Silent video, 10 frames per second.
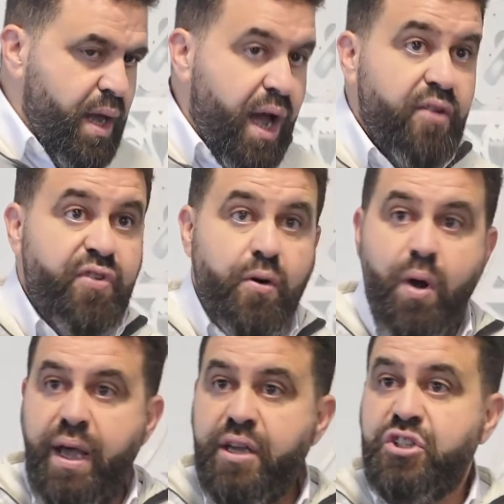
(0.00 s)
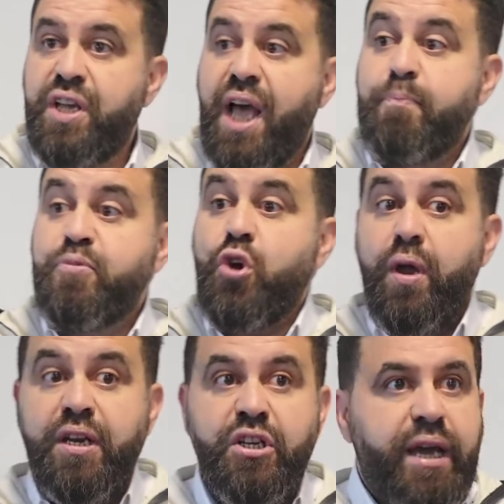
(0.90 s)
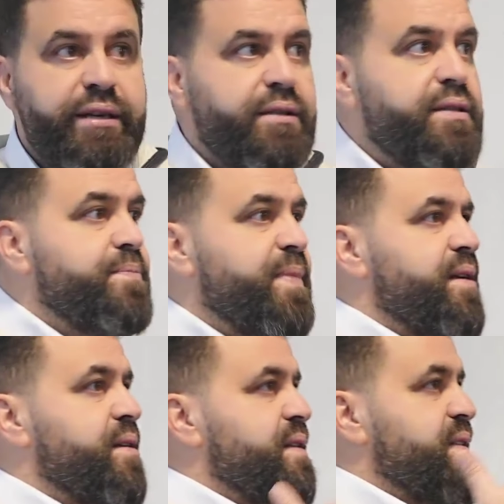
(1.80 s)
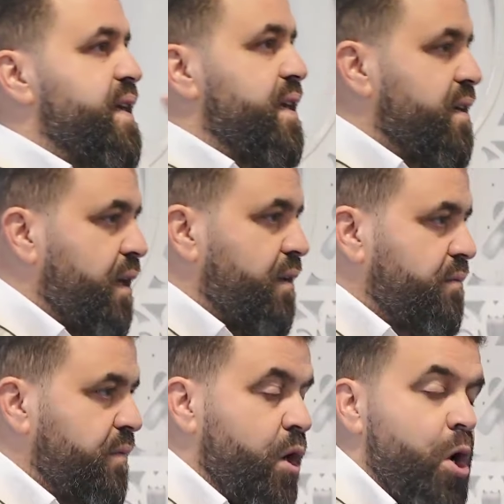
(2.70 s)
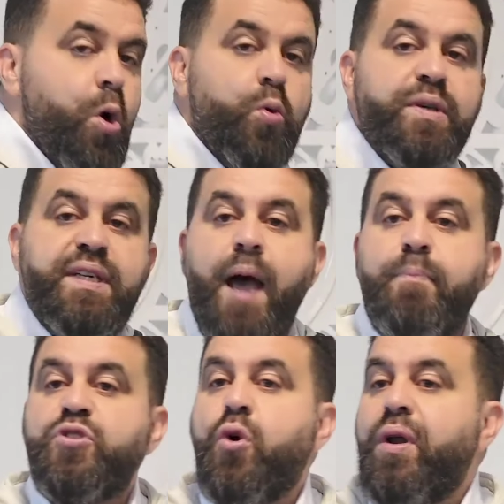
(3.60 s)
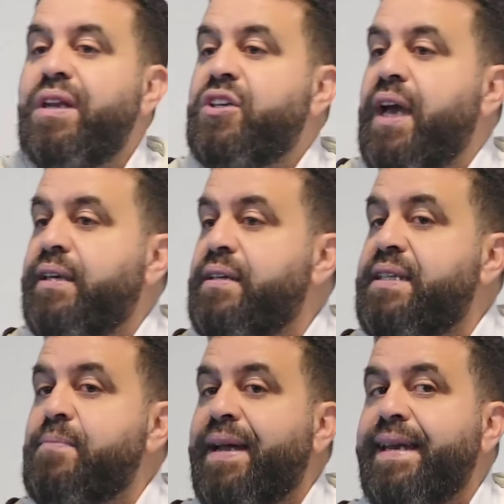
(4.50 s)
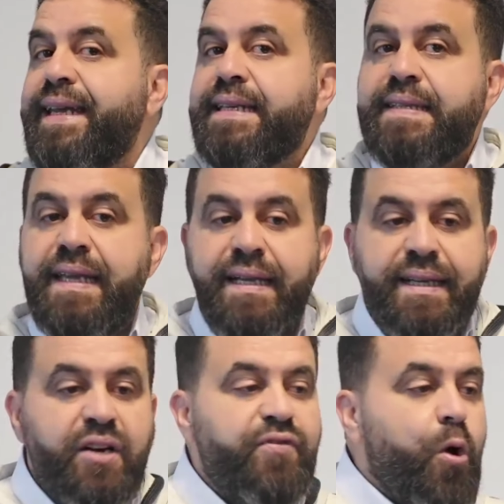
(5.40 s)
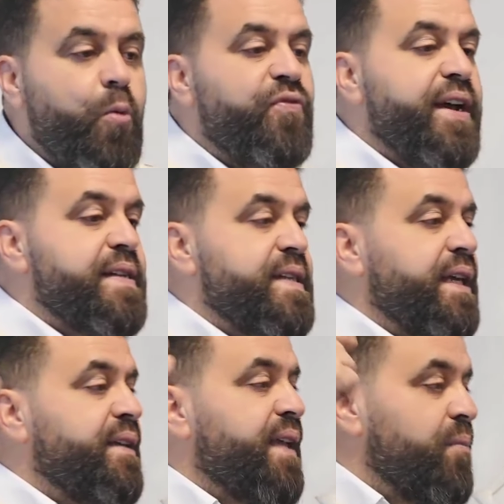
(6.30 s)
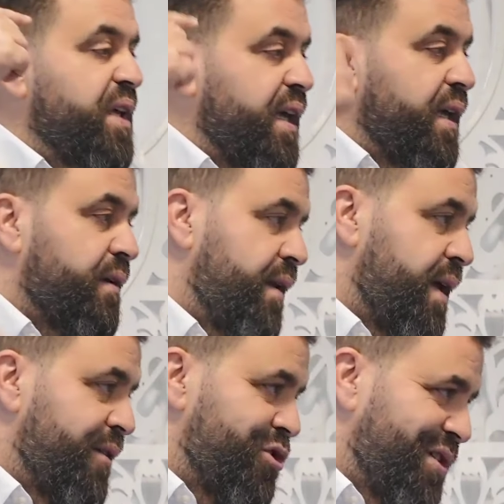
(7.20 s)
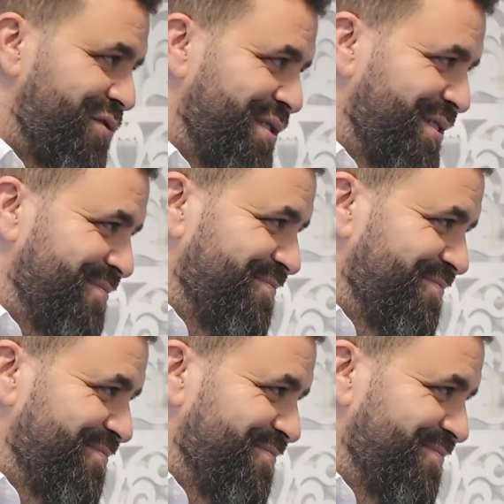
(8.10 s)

Al-Fawahish, die Abscheulichkeiten, die man sehen kann und die Abscheulichkeiten, die man nicht sehen kann. Warum? Weil sie in deinem Gehirn allein stattfinden.